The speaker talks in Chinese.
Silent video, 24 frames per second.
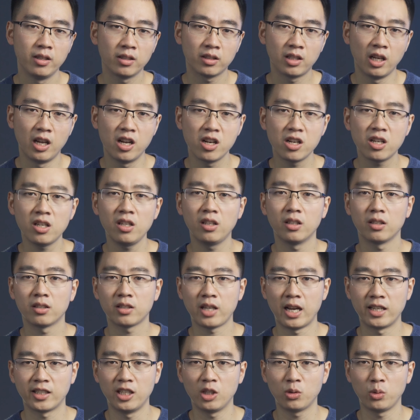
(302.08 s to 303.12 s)
城市
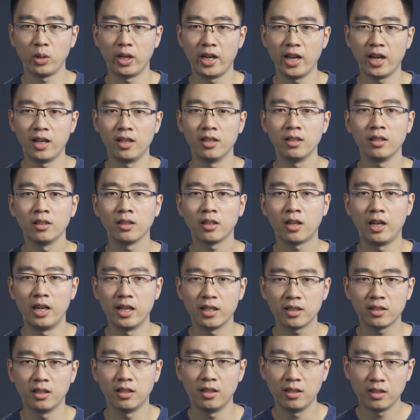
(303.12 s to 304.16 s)
产生的水量可
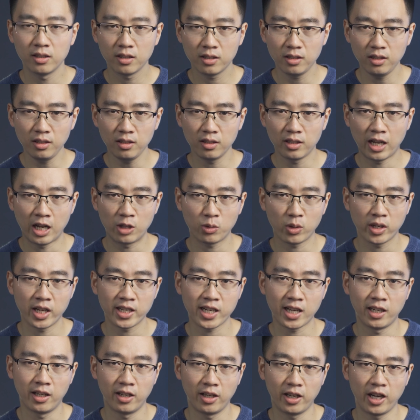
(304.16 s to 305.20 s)
能是自然状态
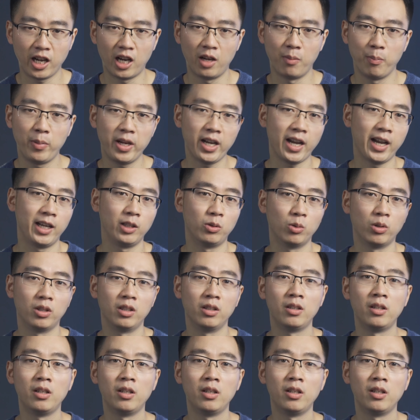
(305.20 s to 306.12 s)
下的2倍还多，